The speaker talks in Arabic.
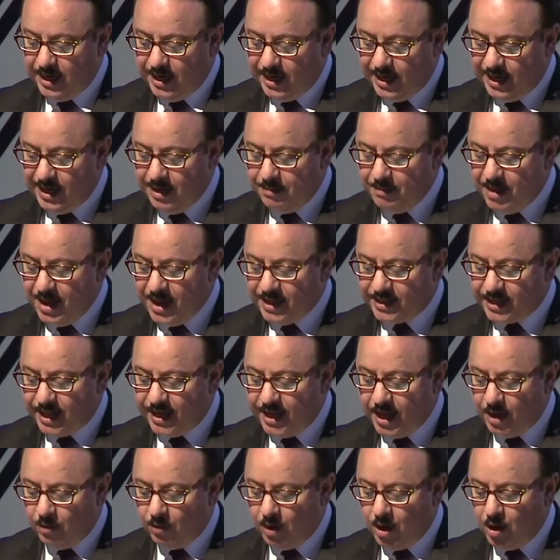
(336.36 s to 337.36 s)
لما
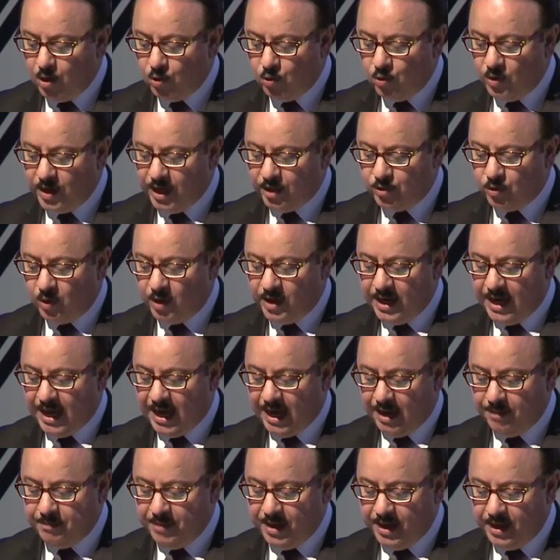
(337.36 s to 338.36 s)
يتناوله جدول
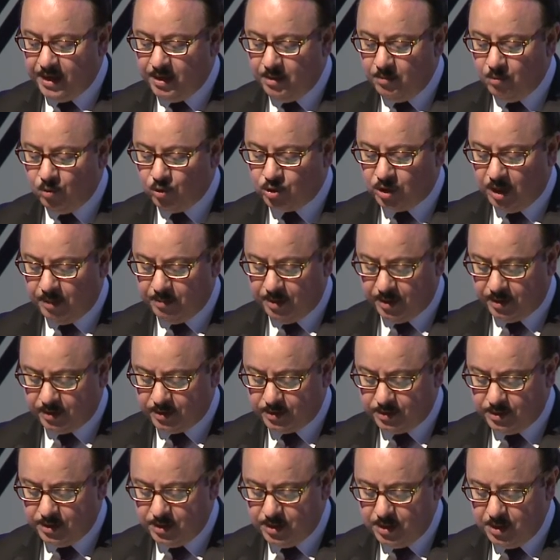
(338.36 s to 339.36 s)
أعمال المؤتمر
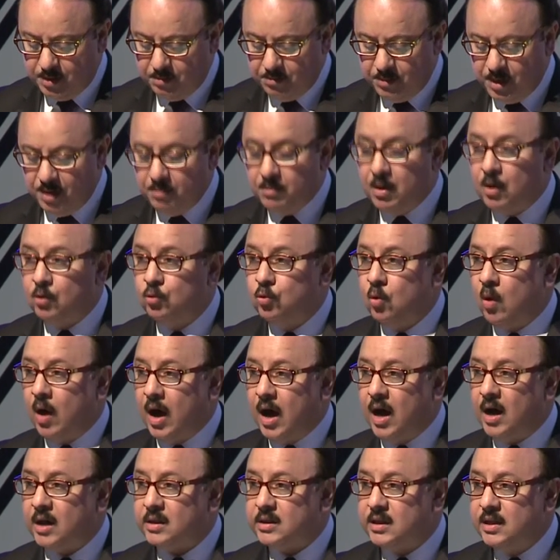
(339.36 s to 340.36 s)
من
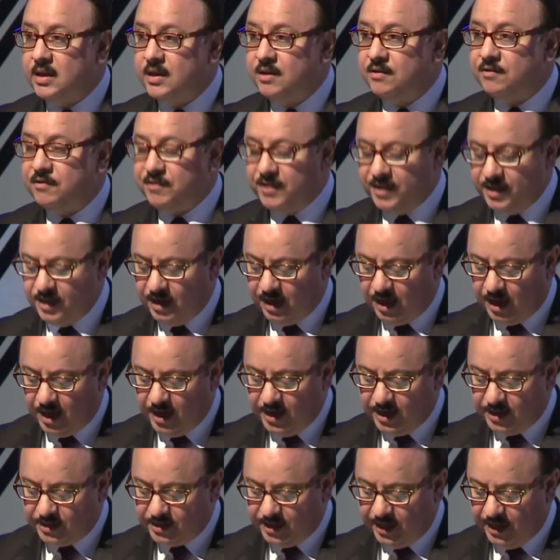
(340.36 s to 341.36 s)
موضوعات في
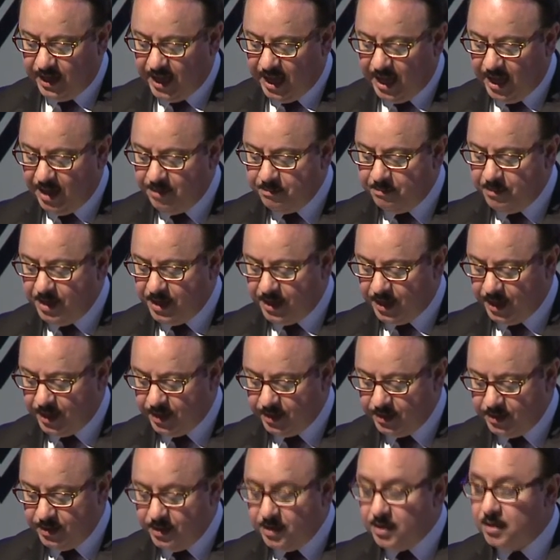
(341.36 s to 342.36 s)
غاية الأهمية
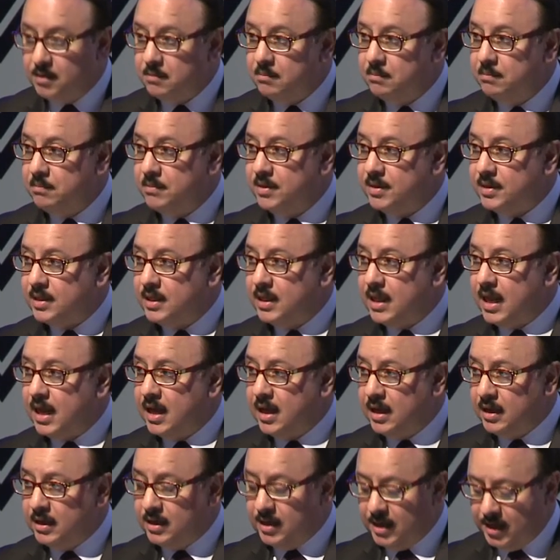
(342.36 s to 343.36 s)
مثل
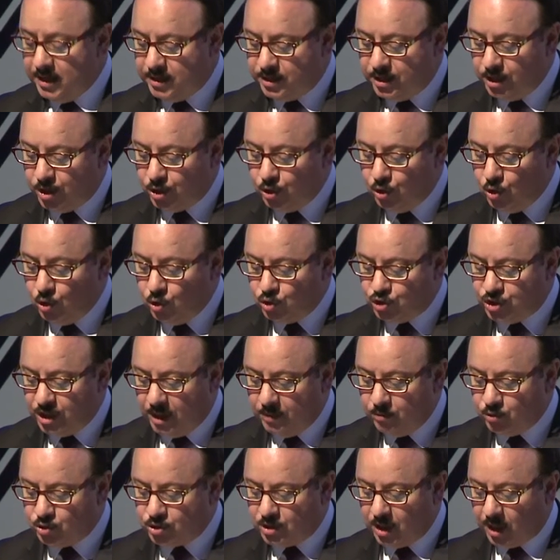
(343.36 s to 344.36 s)
التكنولوجيا
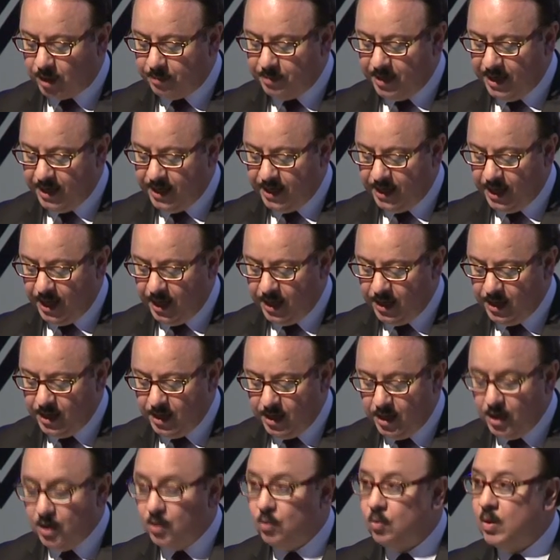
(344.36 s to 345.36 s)
المستقبلية
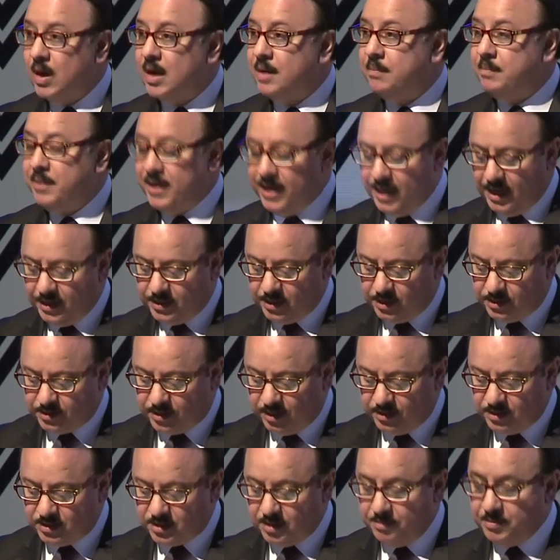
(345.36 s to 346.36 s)
والبيئة
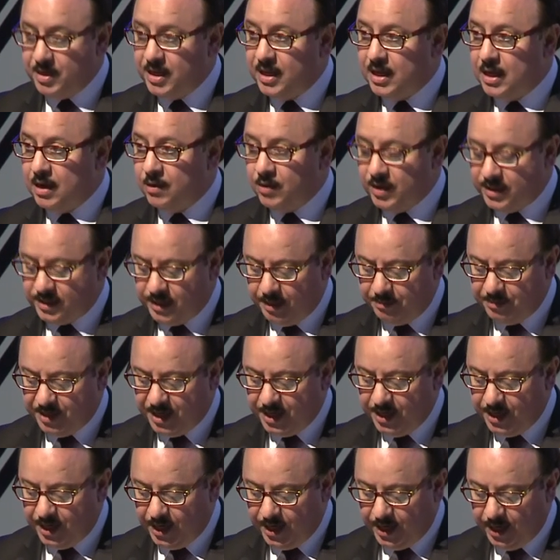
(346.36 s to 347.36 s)
التنظيمية
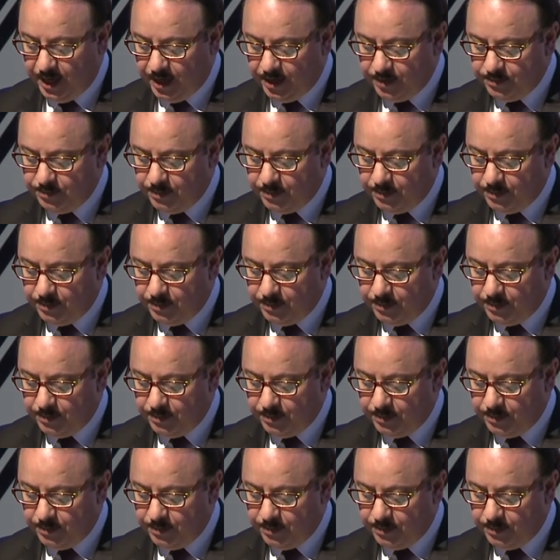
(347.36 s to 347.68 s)
والتمكينية